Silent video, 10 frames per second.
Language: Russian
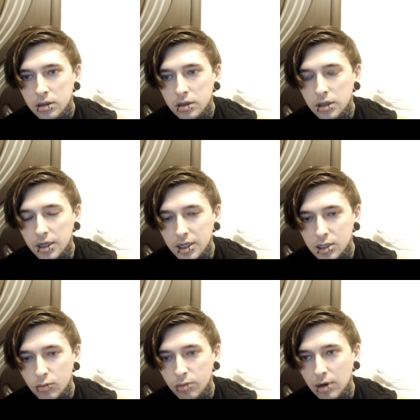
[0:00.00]
Так это ж
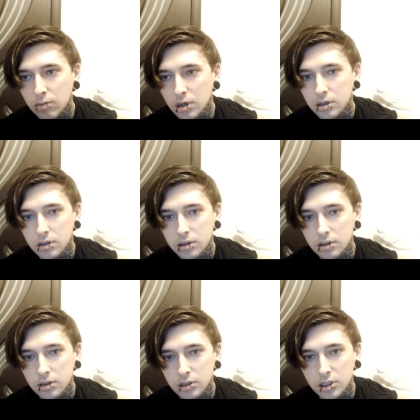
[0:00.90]
мой паблик.
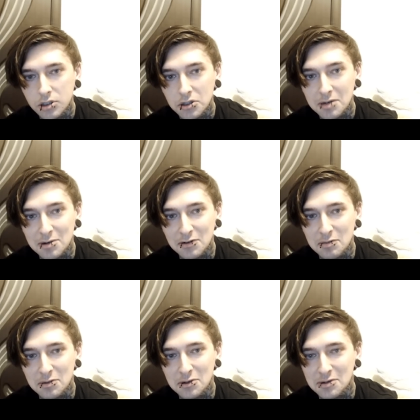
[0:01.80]
Через что я, по
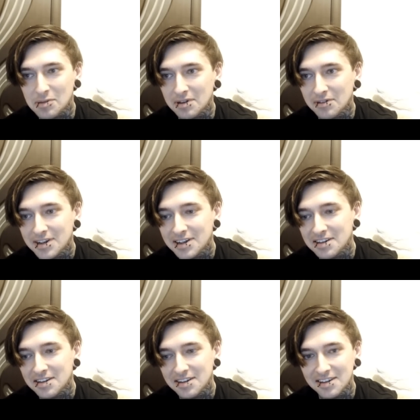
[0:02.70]
должен
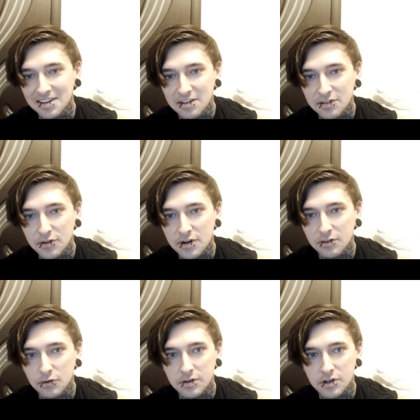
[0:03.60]
продвигать? То, Есть свой
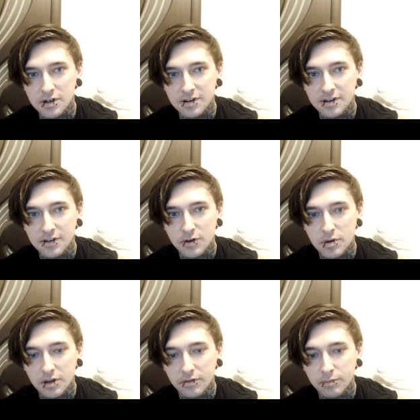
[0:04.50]
ресурс, через него
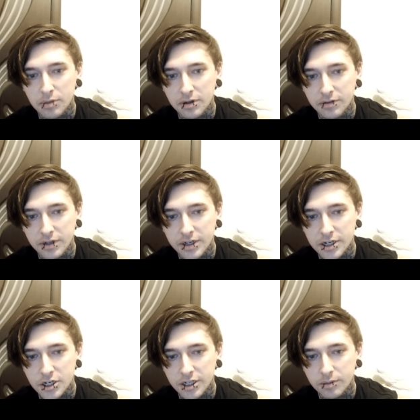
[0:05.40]
продвигаешь
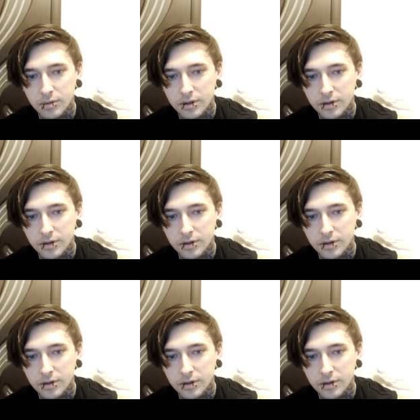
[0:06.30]
как бы.